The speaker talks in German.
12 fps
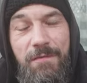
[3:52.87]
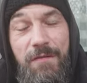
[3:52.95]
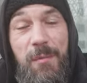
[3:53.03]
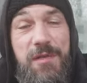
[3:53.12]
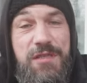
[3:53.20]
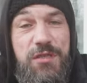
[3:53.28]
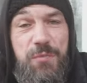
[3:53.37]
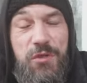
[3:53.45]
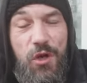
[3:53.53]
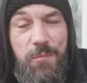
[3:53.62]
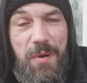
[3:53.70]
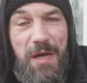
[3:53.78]
Wenn man sich mit
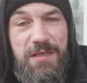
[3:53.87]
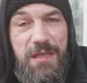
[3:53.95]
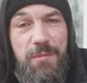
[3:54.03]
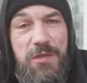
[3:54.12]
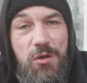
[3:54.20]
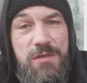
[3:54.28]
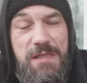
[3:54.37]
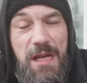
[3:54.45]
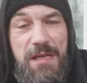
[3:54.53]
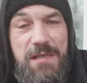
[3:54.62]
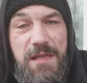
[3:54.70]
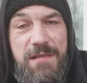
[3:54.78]
neuen Paradigmen
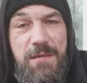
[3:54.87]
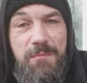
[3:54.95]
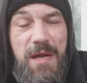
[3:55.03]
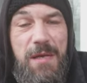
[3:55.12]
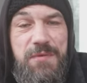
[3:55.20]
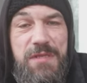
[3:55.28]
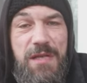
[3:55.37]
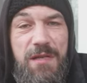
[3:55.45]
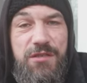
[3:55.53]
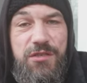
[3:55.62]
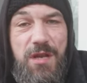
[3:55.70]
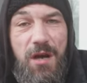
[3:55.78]
auseinandersetzt, dann bleibt es ja
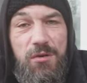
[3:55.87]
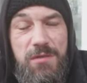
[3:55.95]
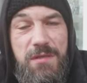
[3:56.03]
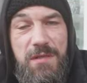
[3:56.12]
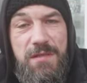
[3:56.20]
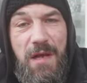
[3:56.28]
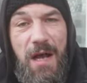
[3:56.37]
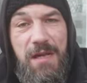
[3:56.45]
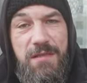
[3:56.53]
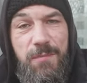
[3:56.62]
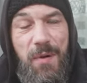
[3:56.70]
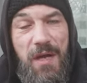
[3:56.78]
nicht aus, dass
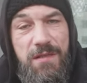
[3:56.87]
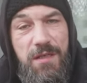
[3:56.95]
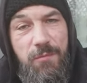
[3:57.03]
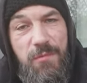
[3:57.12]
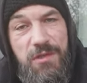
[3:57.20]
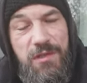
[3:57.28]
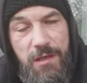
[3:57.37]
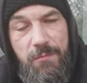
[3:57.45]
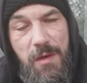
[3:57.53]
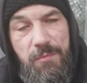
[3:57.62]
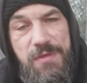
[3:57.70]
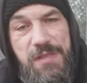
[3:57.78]
alte Paradigmen, denen
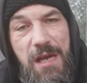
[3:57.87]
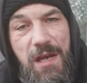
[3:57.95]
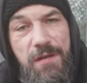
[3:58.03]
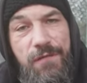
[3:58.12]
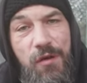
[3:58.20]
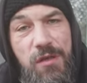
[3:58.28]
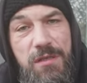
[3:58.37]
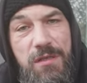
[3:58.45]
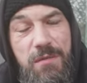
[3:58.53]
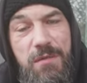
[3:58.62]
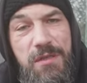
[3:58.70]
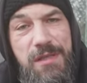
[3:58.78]
man bisher
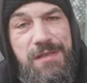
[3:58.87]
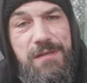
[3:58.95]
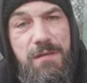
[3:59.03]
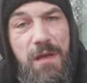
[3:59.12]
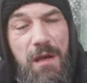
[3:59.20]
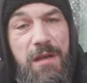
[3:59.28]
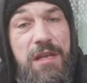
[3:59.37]
gefolgt äh, ist, ja,